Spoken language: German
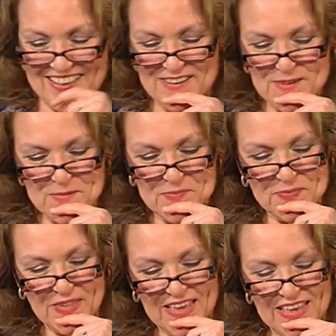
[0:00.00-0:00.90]

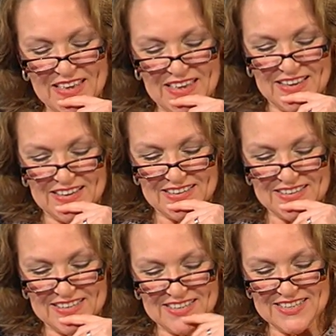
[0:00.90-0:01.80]
Ähm,
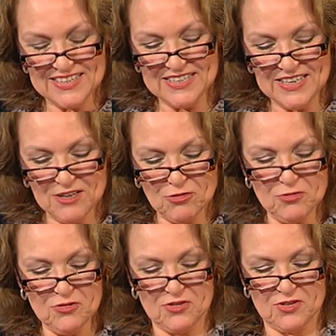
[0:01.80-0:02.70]
die
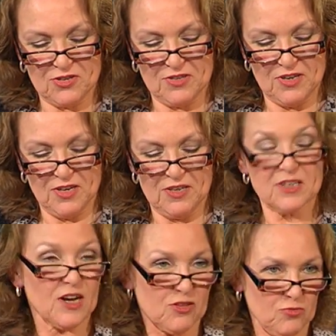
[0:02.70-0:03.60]
Kunst, die
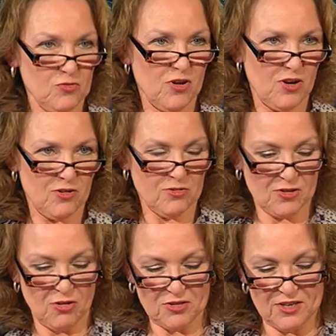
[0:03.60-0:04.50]
Literatur und
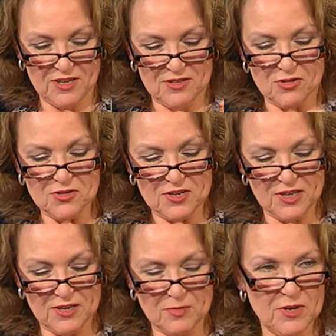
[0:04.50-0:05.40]
auch die
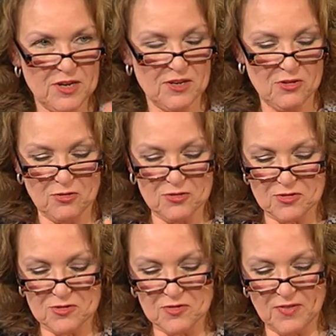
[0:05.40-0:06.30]
sonstige die bildende
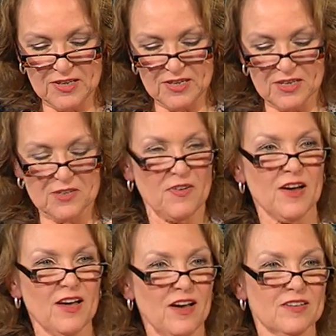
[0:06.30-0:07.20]
Kunst und so weiter, das war
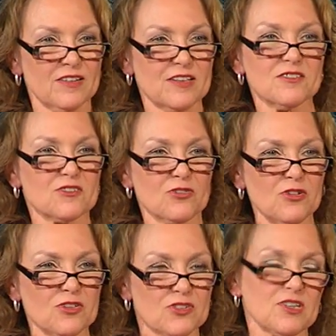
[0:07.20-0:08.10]
ja eine ganz
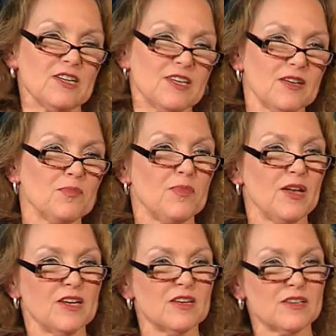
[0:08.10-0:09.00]
tolle Szene in
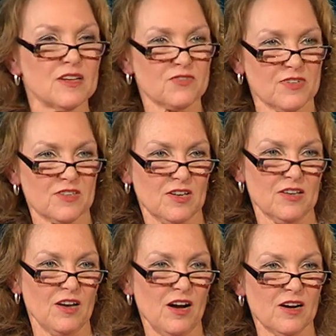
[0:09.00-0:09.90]
Berlin der 20er
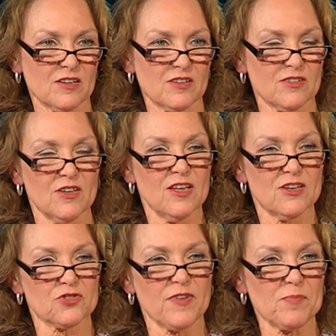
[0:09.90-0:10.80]
Jahre. Da
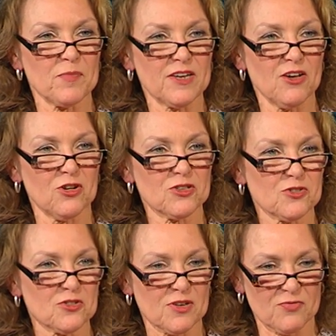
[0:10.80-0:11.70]
schwärmt man ja heute
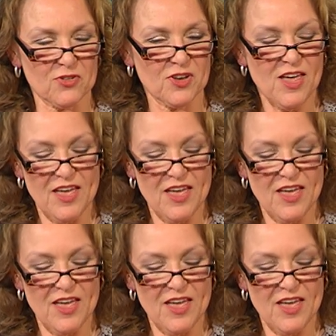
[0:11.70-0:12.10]
noch davon.